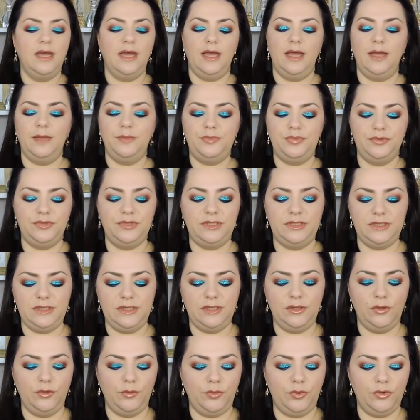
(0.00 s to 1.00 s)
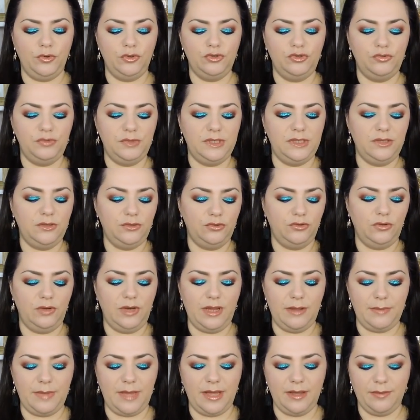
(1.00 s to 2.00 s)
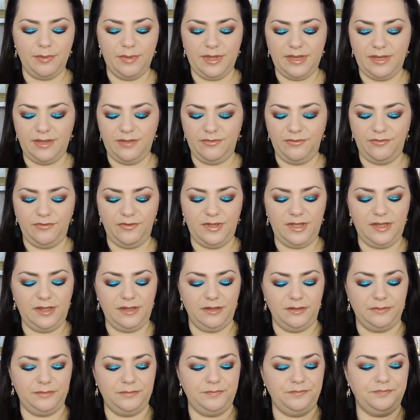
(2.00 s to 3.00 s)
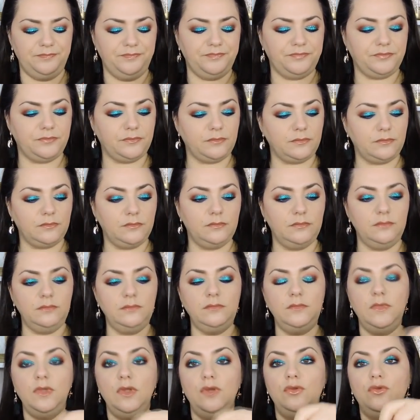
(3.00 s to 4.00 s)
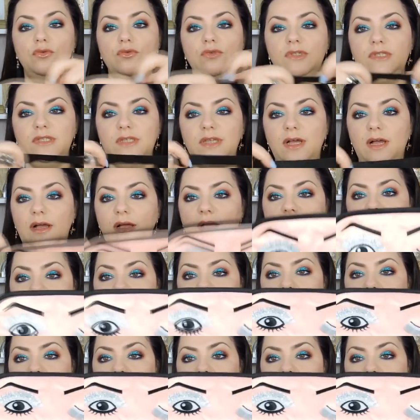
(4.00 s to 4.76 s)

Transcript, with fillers: un petit euh, produit de la marque Benefit. Donc ça,